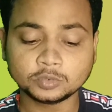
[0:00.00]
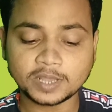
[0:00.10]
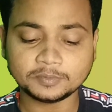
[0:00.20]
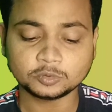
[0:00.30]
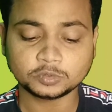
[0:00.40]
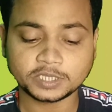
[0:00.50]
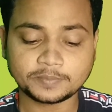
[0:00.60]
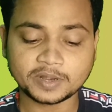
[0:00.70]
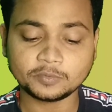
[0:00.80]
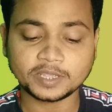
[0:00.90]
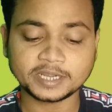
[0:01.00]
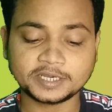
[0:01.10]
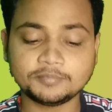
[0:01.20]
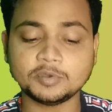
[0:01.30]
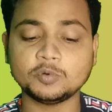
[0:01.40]
तो यहाँ पर दोस्तों देख पा रहे होंगे
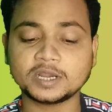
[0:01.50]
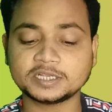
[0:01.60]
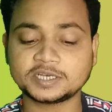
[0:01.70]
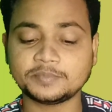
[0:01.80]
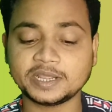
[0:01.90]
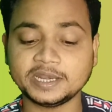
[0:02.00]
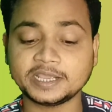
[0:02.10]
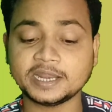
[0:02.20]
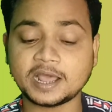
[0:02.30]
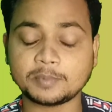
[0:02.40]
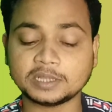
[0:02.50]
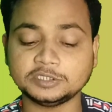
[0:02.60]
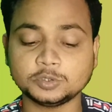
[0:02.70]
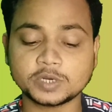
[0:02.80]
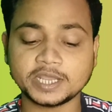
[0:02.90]
एक्टिव में वन कस्टमर है लेकिन आपका
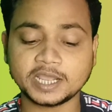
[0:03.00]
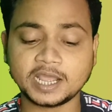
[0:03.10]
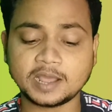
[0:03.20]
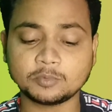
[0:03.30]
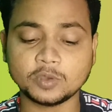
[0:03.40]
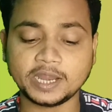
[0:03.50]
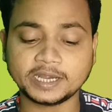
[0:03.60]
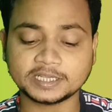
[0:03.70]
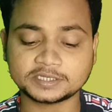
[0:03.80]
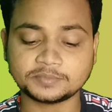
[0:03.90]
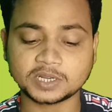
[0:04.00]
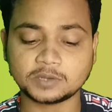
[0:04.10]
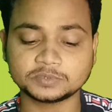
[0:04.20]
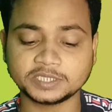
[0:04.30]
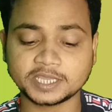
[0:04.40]
जीरो रहेगा आपको ऐड कस्टमर
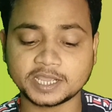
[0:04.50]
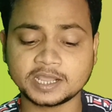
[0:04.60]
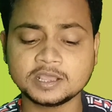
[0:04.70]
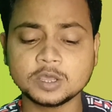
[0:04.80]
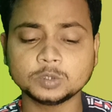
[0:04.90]
का ऑप्शन दिखेगा